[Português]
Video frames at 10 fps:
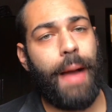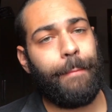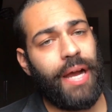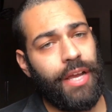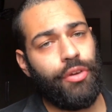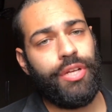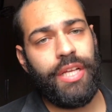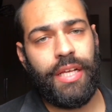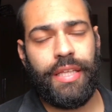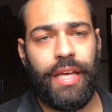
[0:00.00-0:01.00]
A
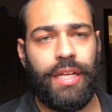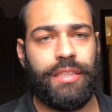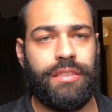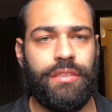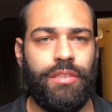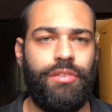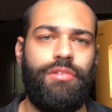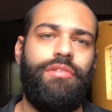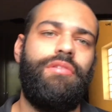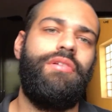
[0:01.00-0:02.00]
maioria delas,
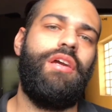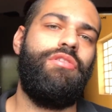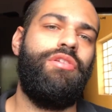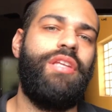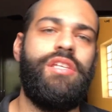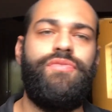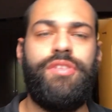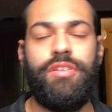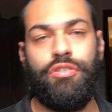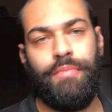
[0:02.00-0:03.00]
o que acontece?
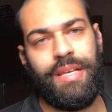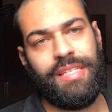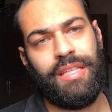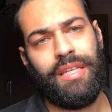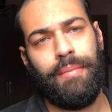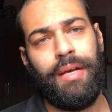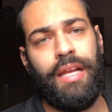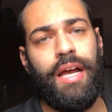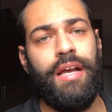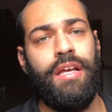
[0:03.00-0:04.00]
Você começa a
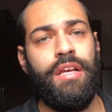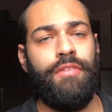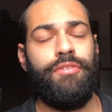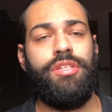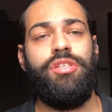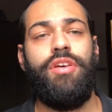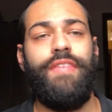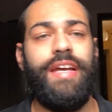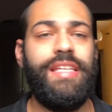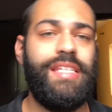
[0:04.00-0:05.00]
trabalhar, você só
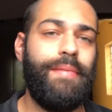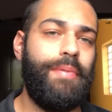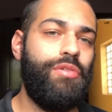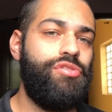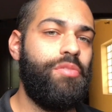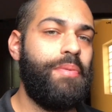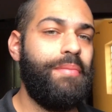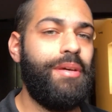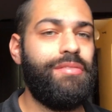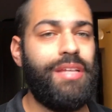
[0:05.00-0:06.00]
vai receber o seu
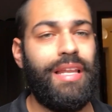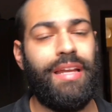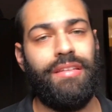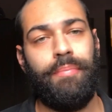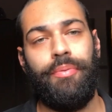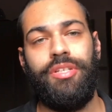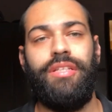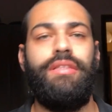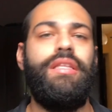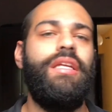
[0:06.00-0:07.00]
primeiro salário depois
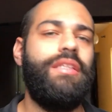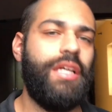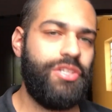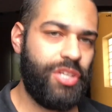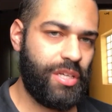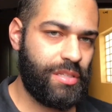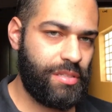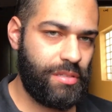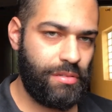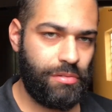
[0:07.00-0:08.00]
de 30 dias.